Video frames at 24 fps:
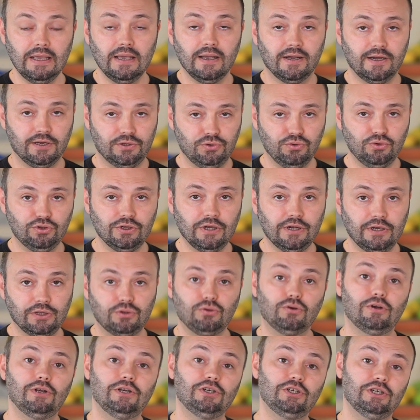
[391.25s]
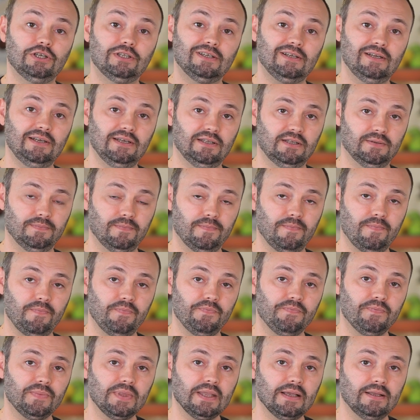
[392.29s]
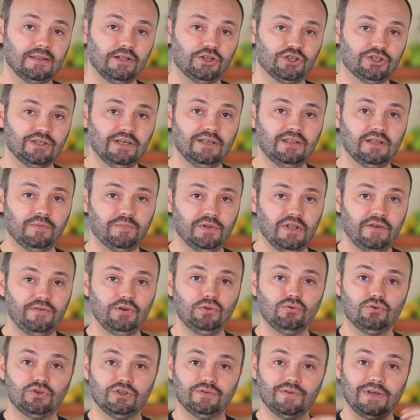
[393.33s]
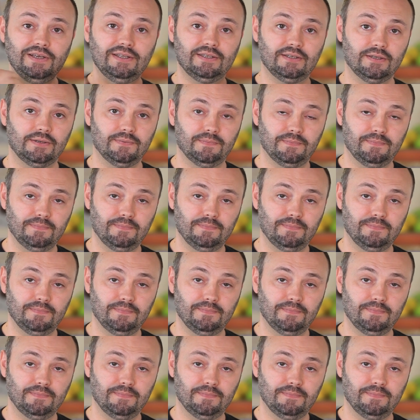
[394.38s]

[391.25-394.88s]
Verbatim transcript: Картошка, которая лежит следом, должна наполовину развариться.